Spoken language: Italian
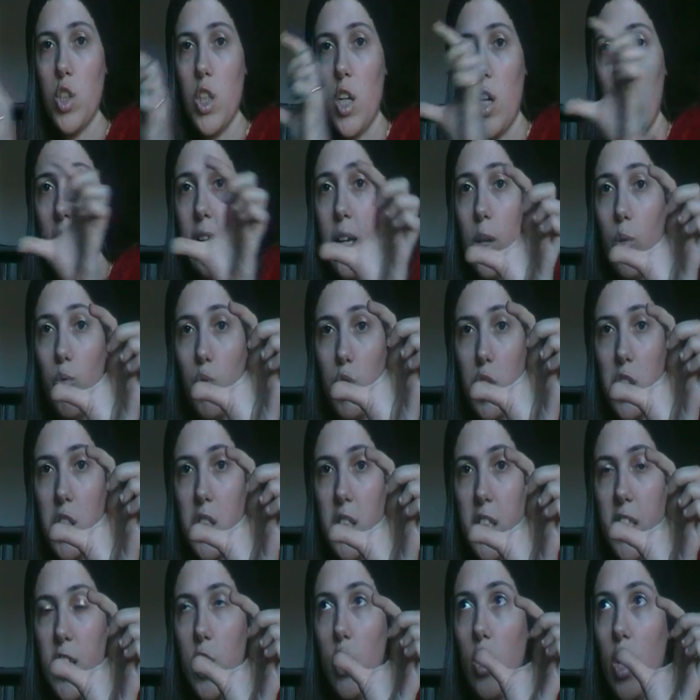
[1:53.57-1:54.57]
C'era anche un
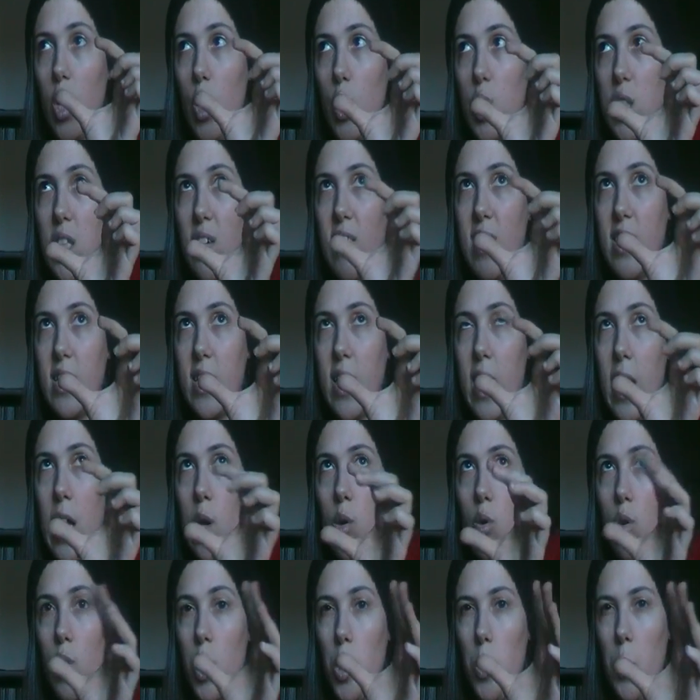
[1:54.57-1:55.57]
cestino che costava
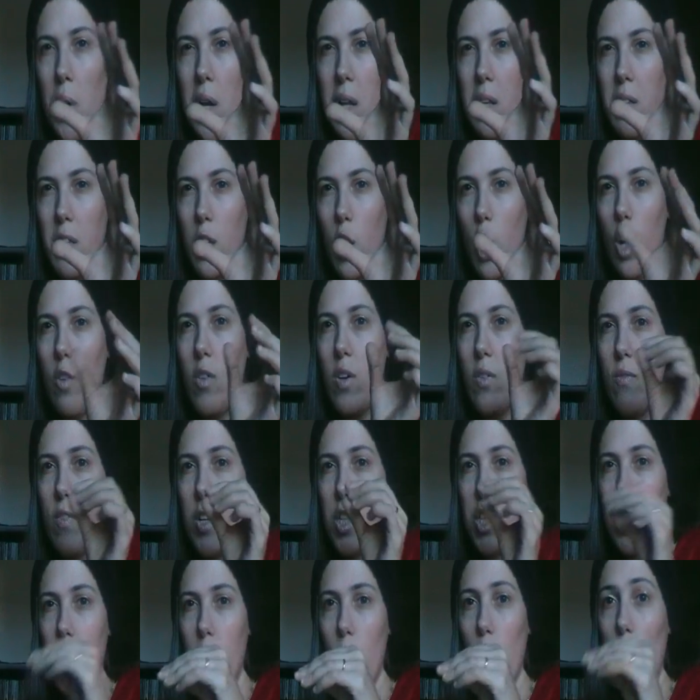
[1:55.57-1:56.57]
3,49€
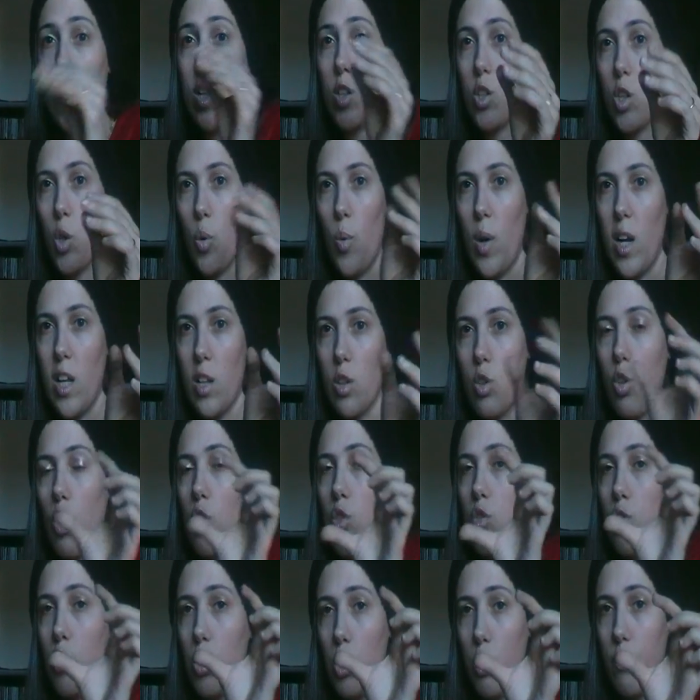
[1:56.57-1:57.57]
invece che
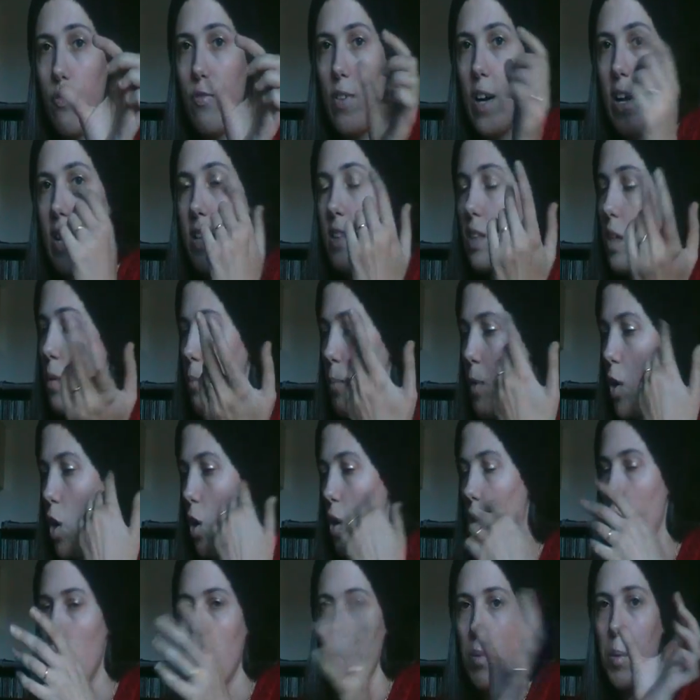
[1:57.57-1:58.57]
4,48€ in offerta.
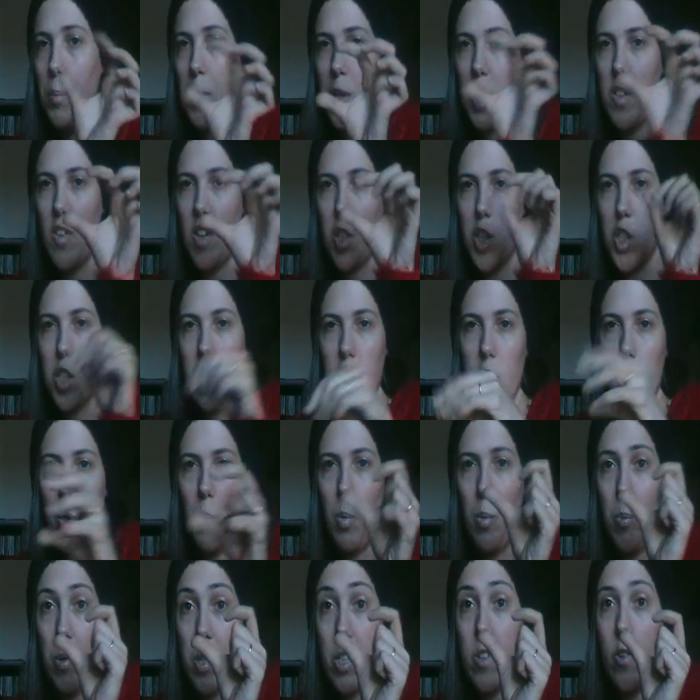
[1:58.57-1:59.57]
Però mi piaceva il cestino,
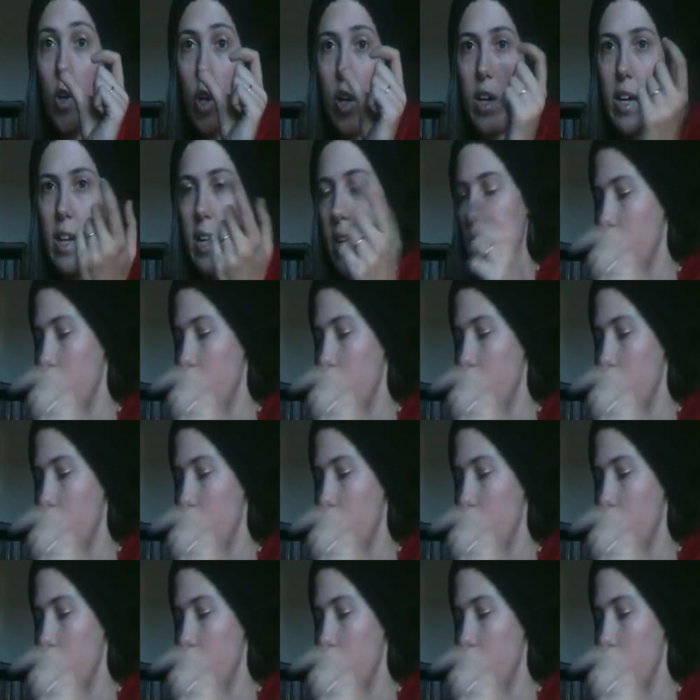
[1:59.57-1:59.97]
mi piacevano anche